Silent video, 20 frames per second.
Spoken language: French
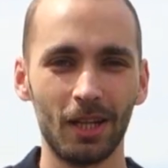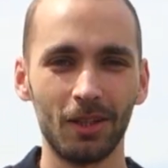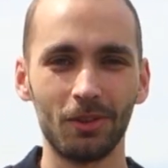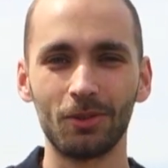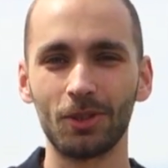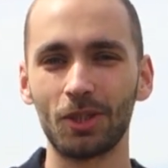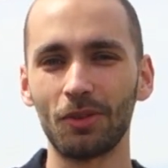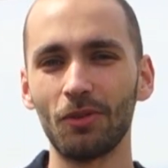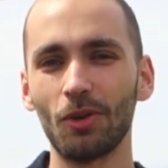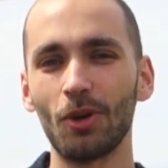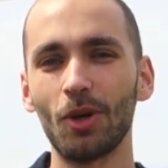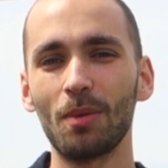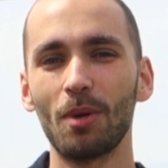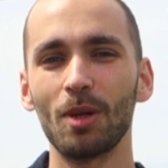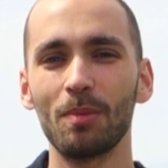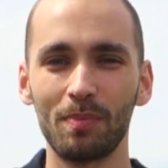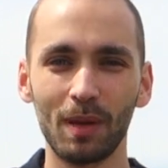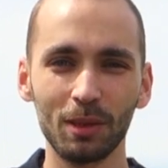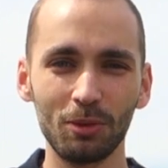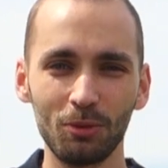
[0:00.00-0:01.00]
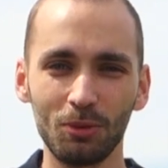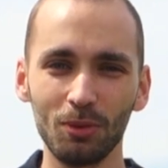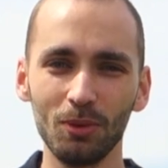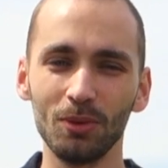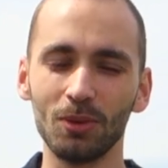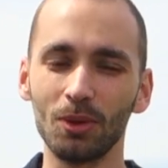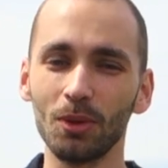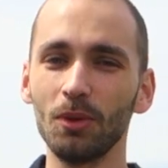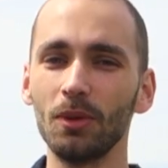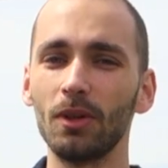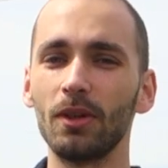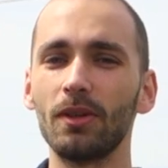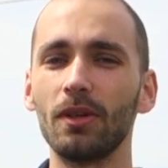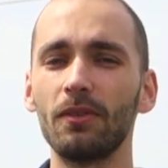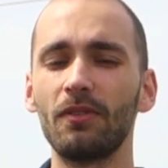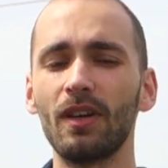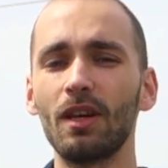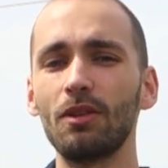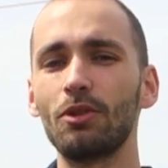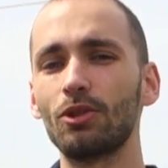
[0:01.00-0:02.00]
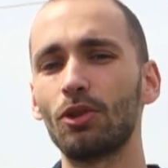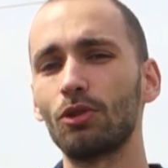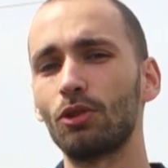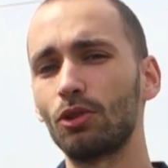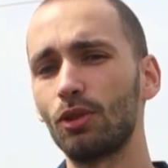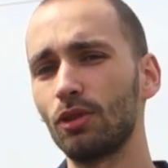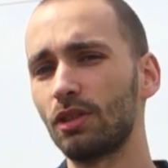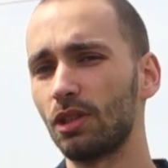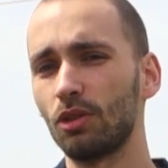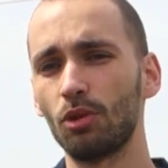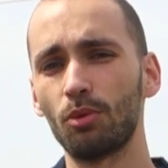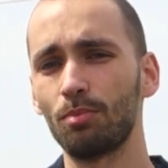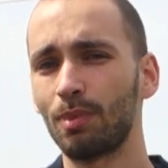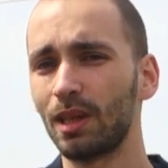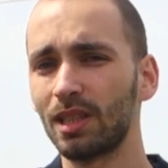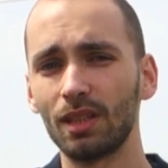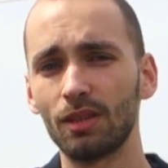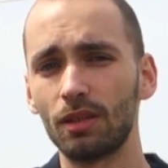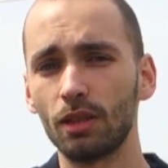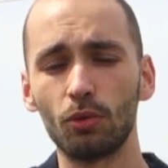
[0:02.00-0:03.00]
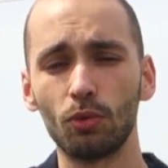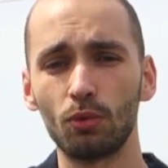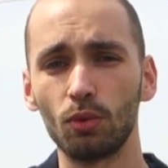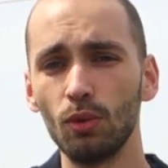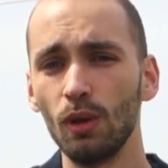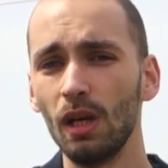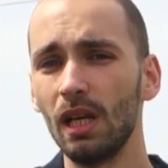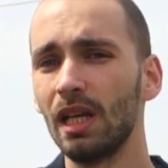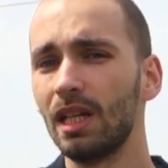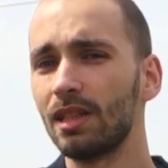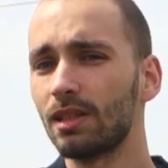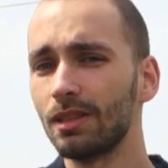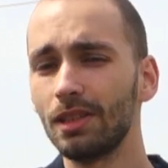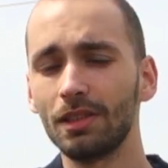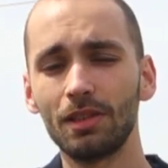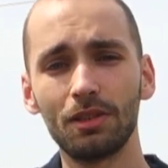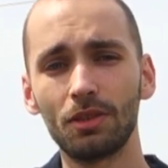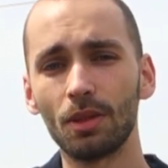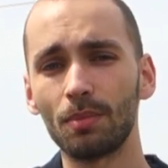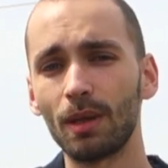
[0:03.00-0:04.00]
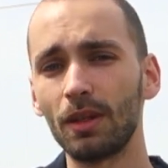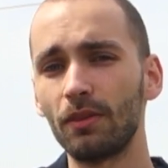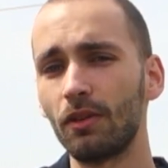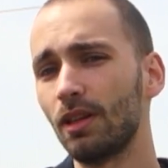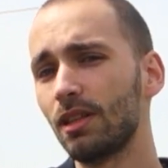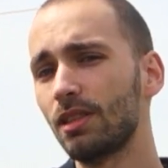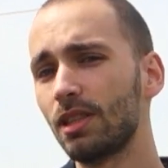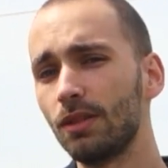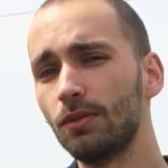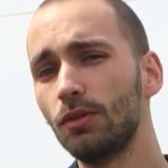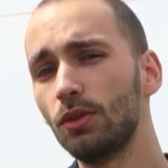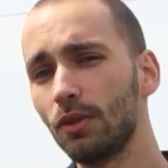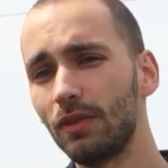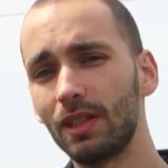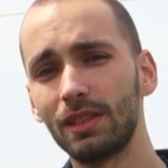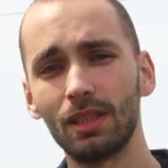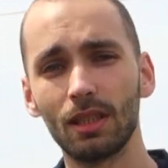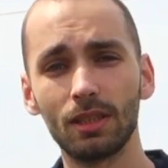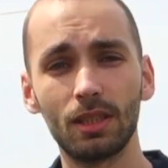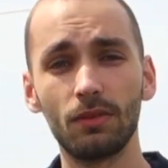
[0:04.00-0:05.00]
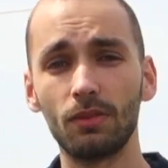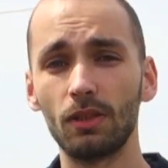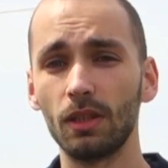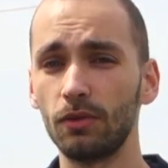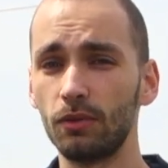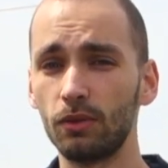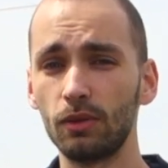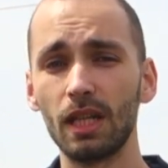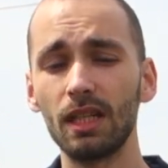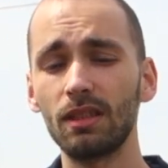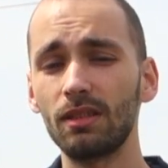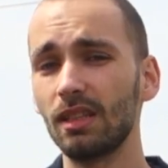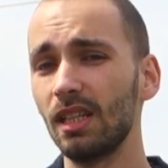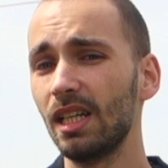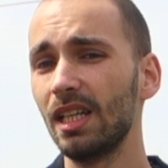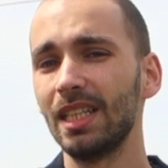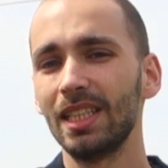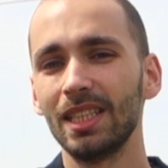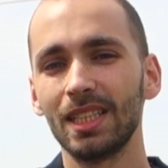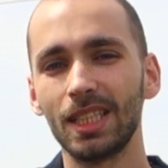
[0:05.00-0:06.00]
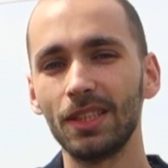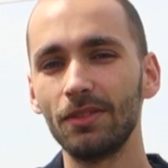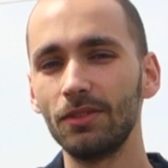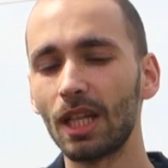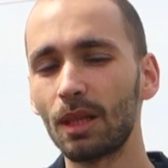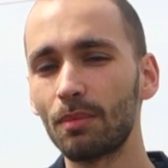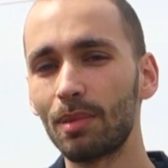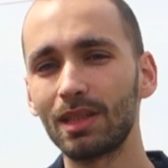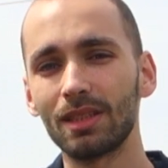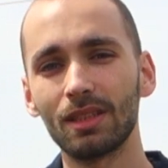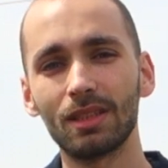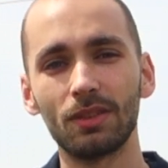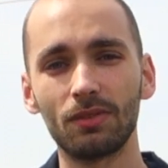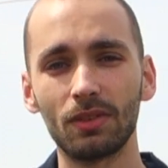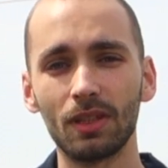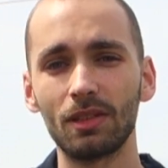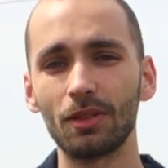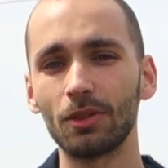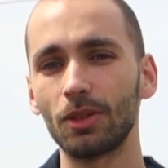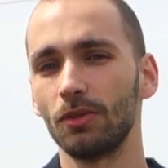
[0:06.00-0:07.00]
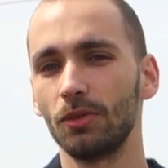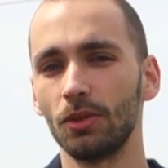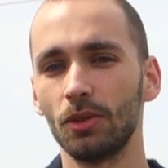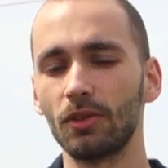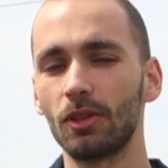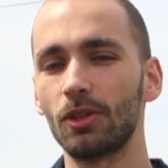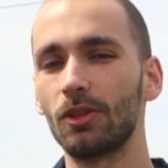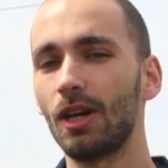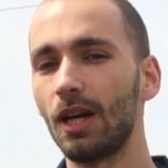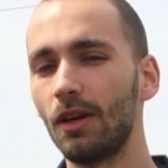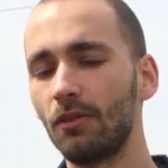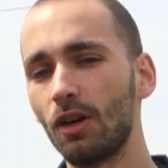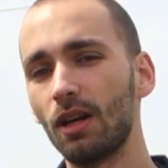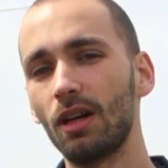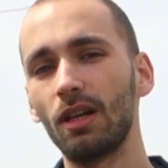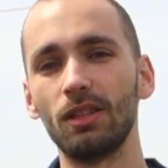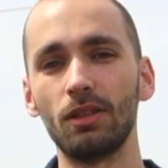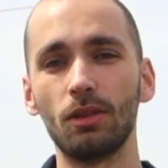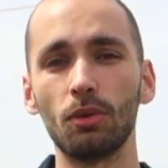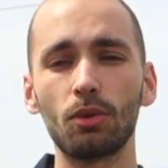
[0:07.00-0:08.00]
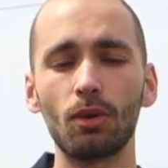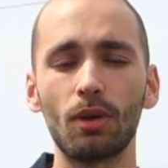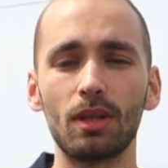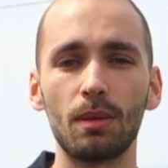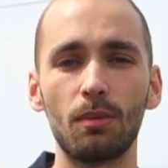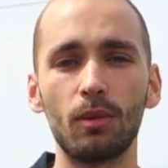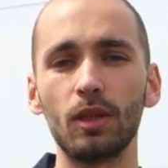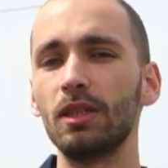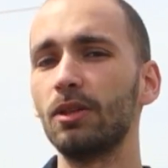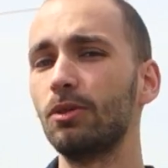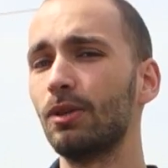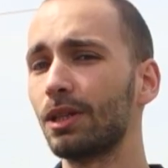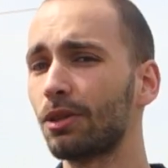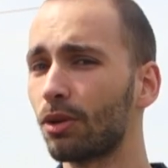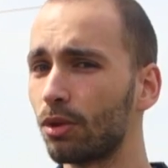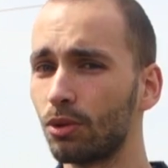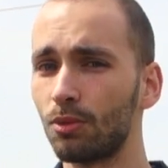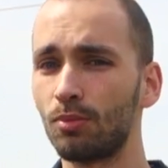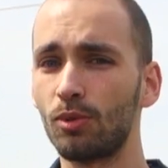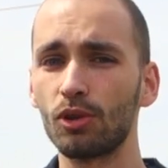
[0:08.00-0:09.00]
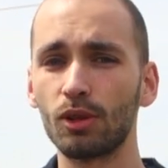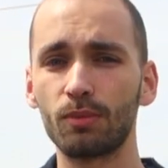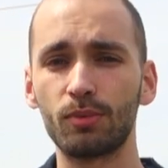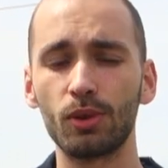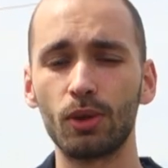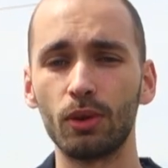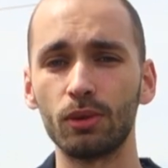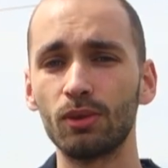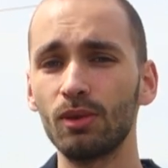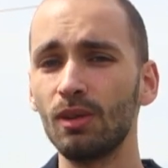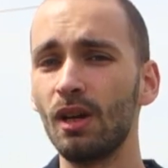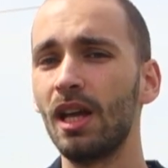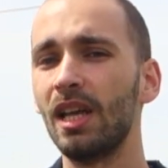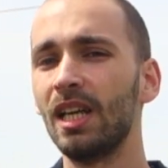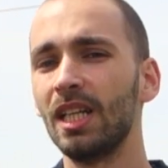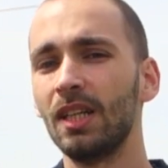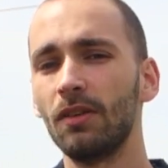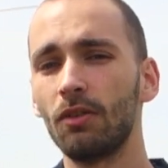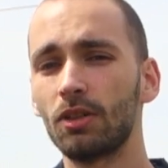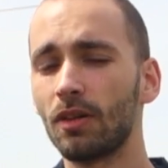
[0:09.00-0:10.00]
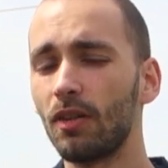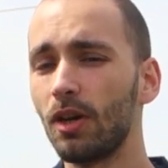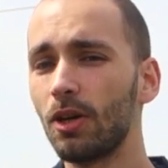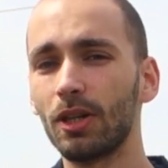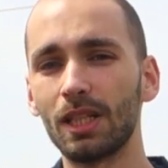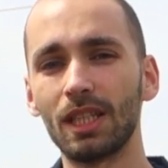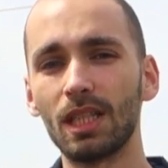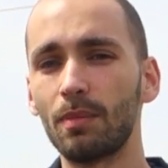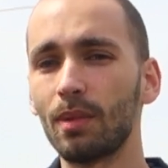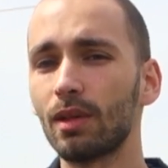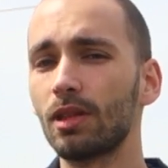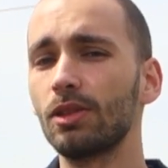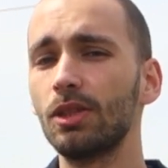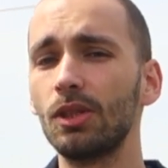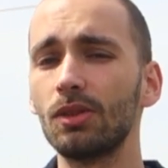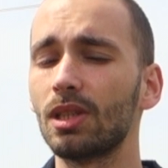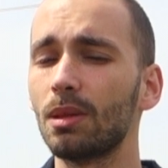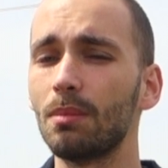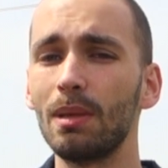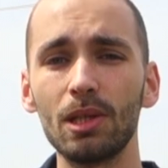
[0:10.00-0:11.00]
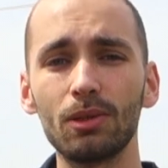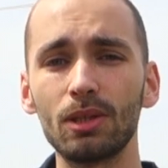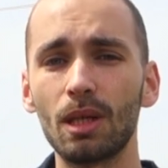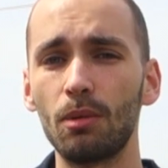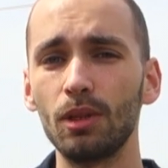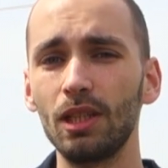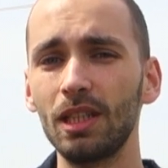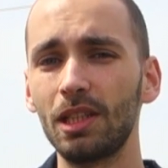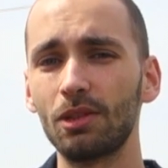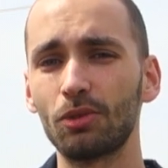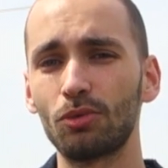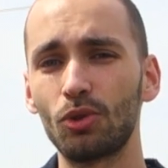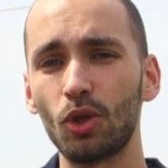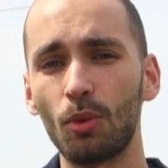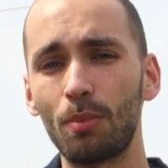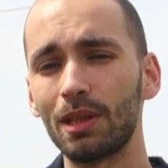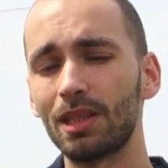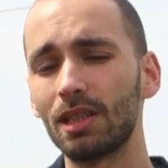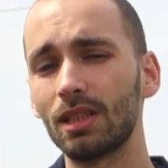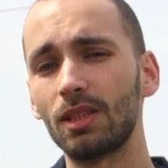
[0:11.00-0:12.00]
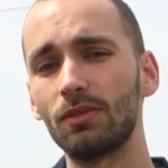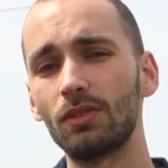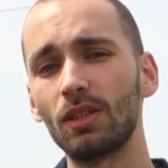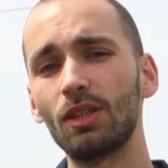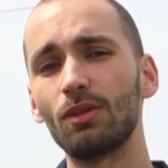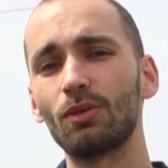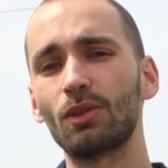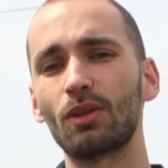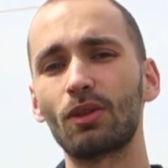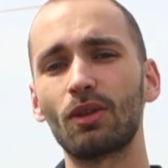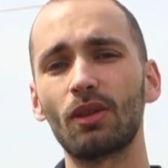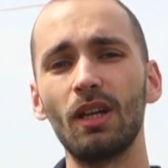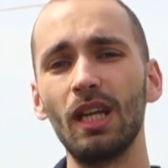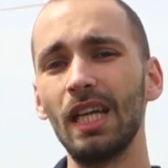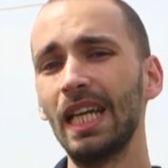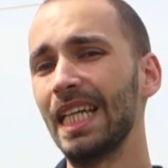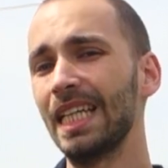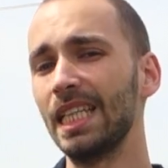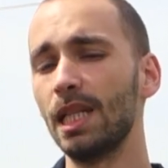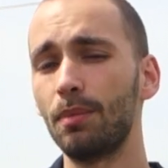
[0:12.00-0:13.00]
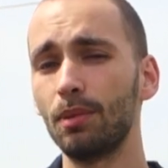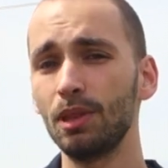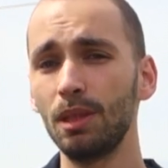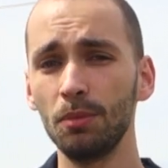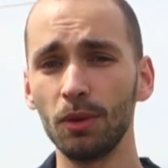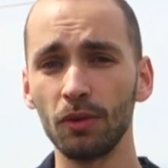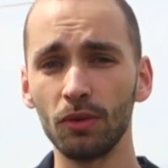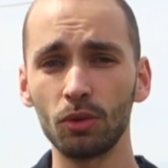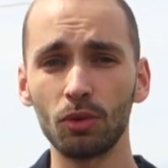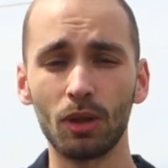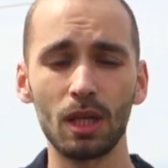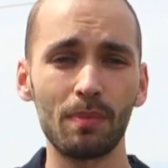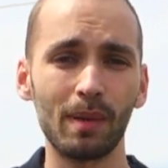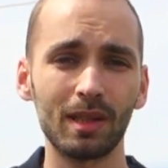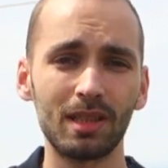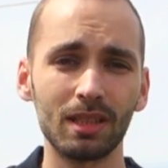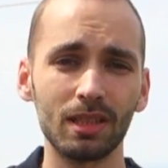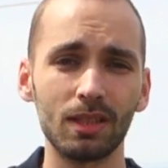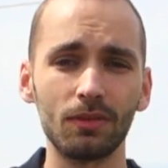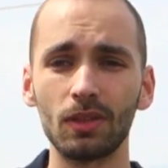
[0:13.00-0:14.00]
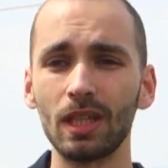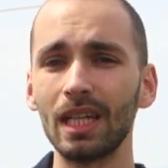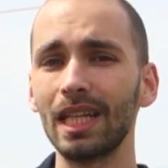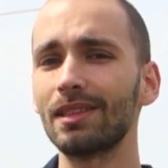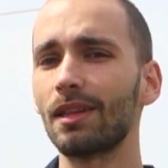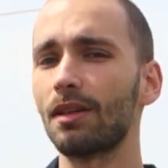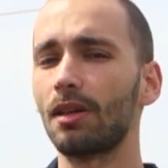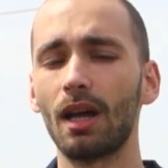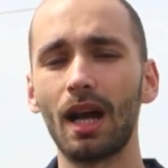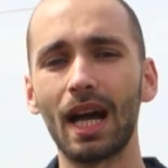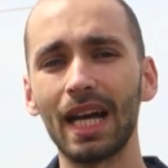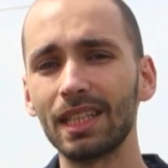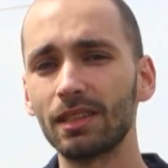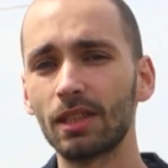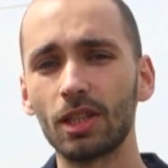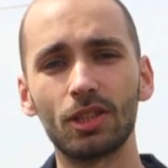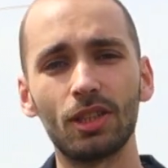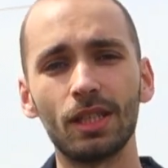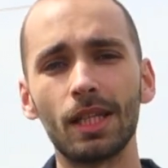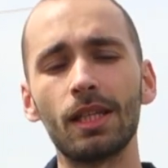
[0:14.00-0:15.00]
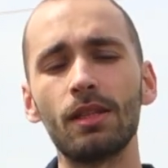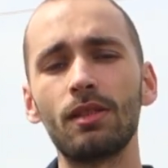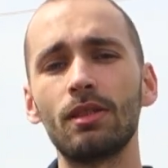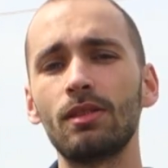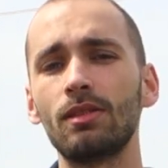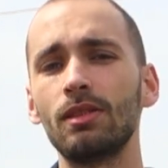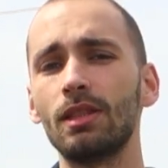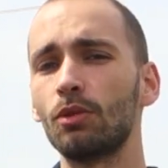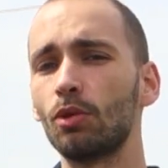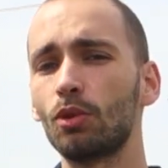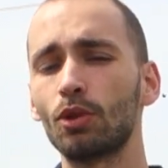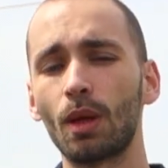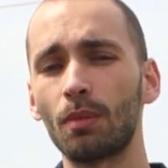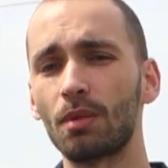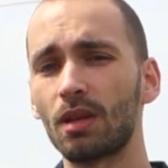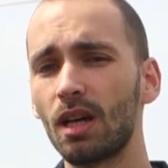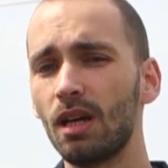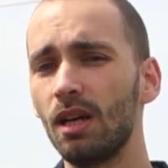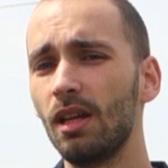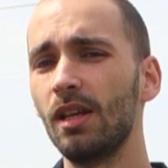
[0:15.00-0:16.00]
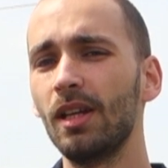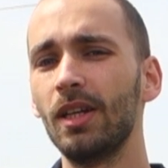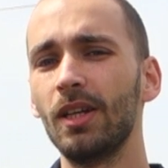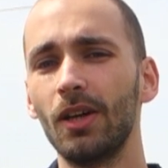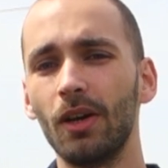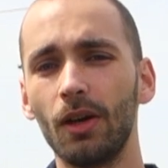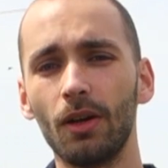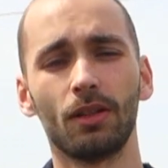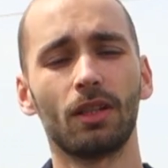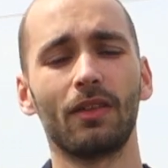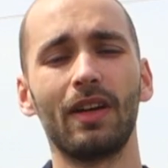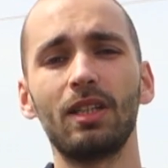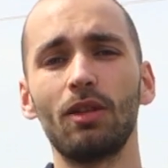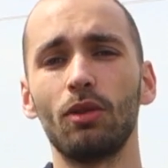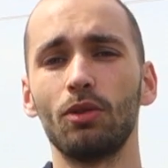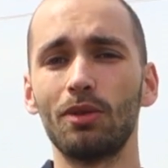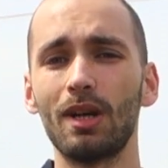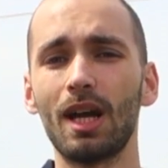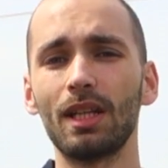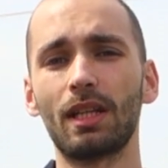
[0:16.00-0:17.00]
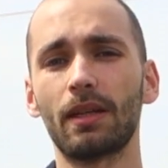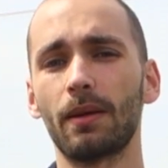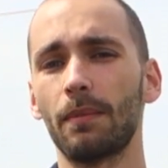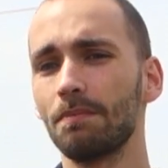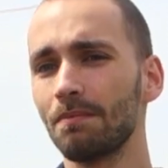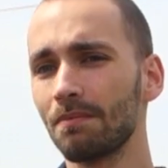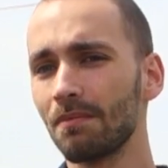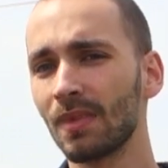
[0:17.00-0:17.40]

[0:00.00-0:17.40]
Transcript: Donc, je ne vous recommande pas du tout de faire ce genre de choses et de ne pas tester du tout. Ça n'existe pas. Voilà, si vous devez être certifié, vous l'êtes. Si vous n'êtes pas certifié, c'est que vous devez encore avoir d'autres abonnés ou être de plus en plus connu. Il faut savoir qu'il y a des personnes qui des millions d'abonnés qui sont toujours pas certifiés. Donc euh, il est possible que vous ne soyez pas certifié et ça sert à rien d'acheter des, trucs comme ça. Euh, ça va être de l'arnaque.